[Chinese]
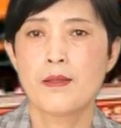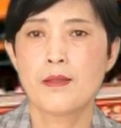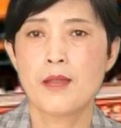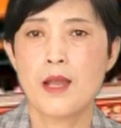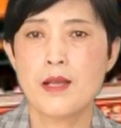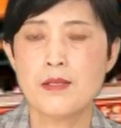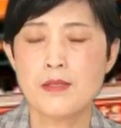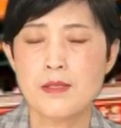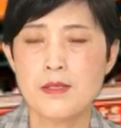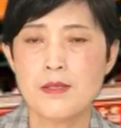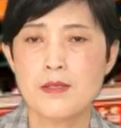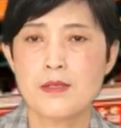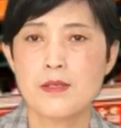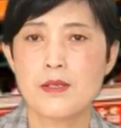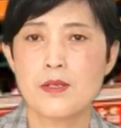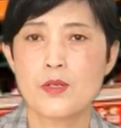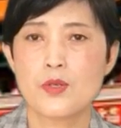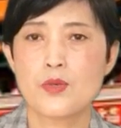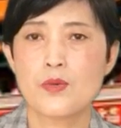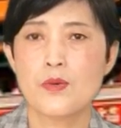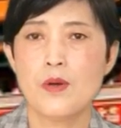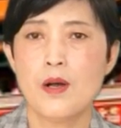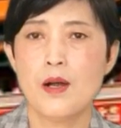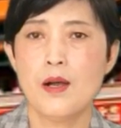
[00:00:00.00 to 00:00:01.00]
他自己
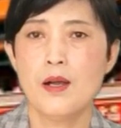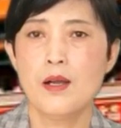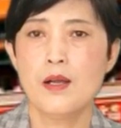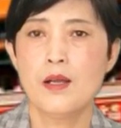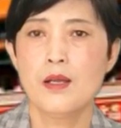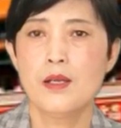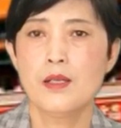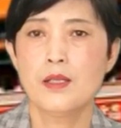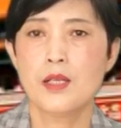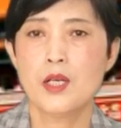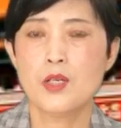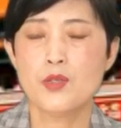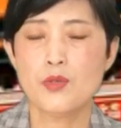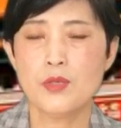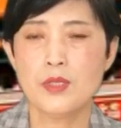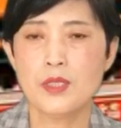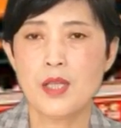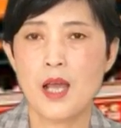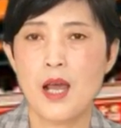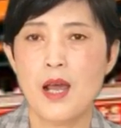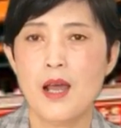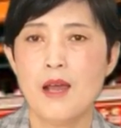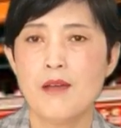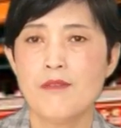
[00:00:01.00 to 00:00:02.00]
说：“他说
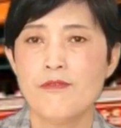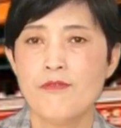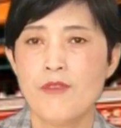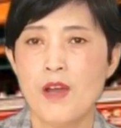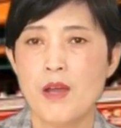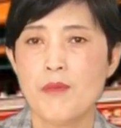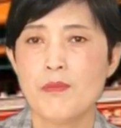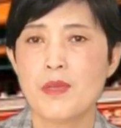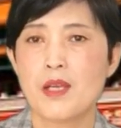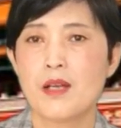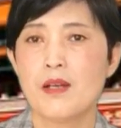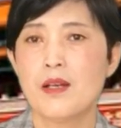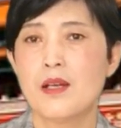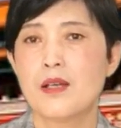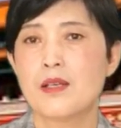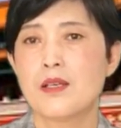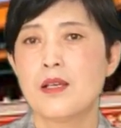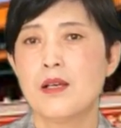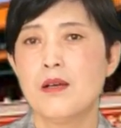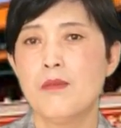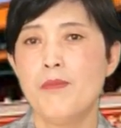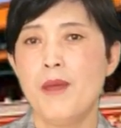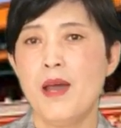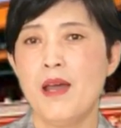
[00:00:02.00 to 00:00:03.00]
他发明了
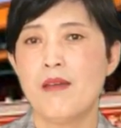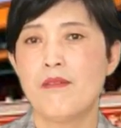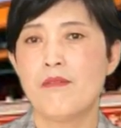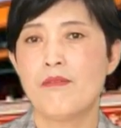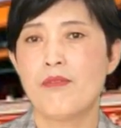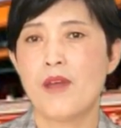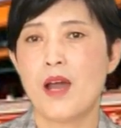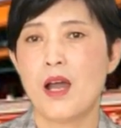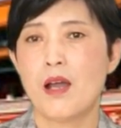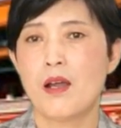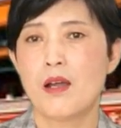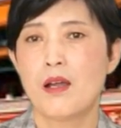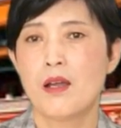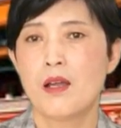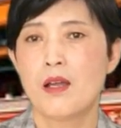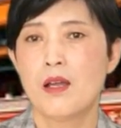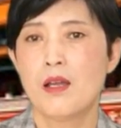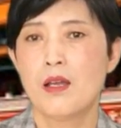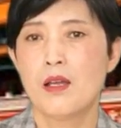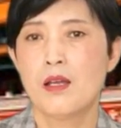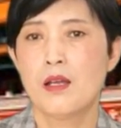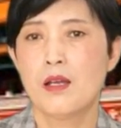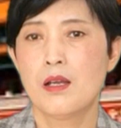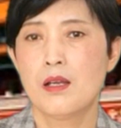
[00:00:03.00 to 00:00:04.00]
一个办法，
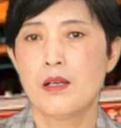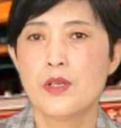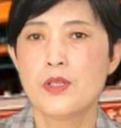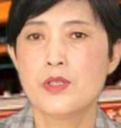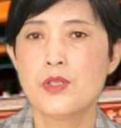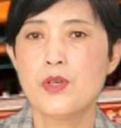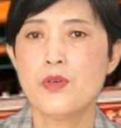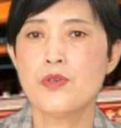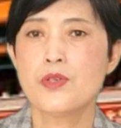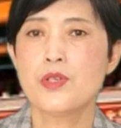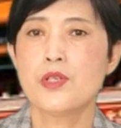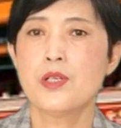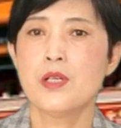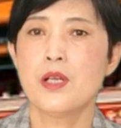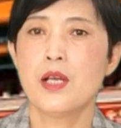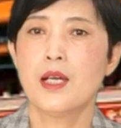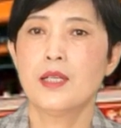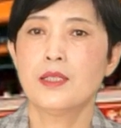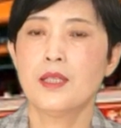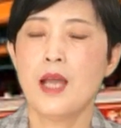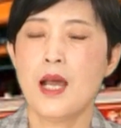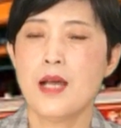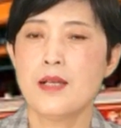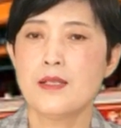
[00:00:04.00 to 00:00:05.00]
就是
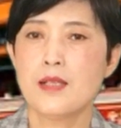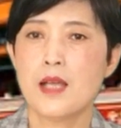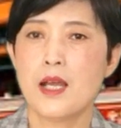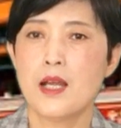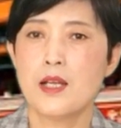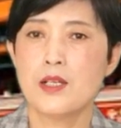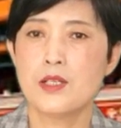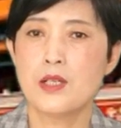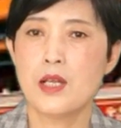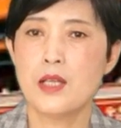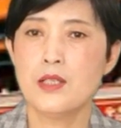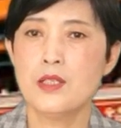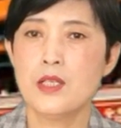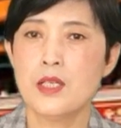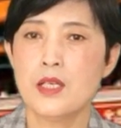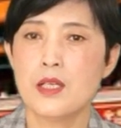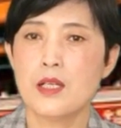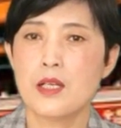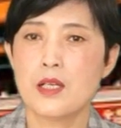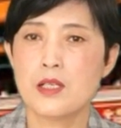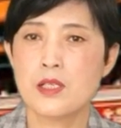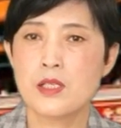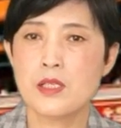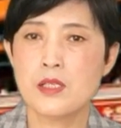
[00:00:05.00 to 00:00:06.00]
呢他在人
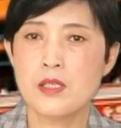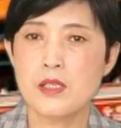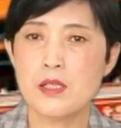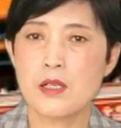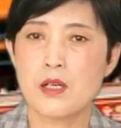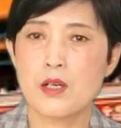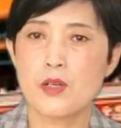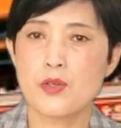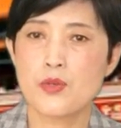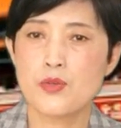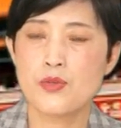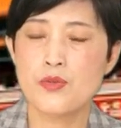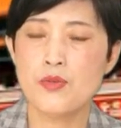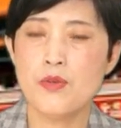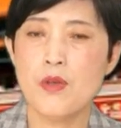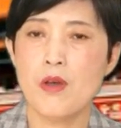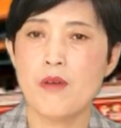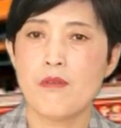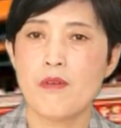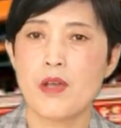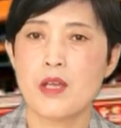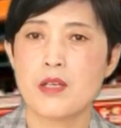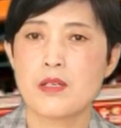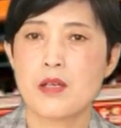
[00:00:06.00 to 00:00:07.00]
体的四个穴
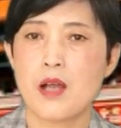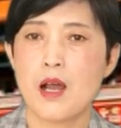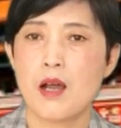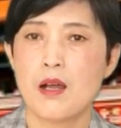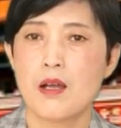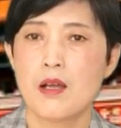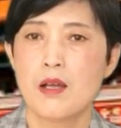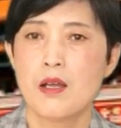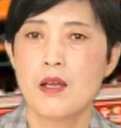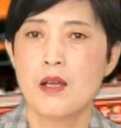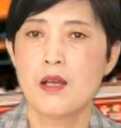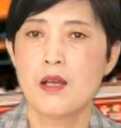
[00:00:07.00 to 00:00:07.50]
位上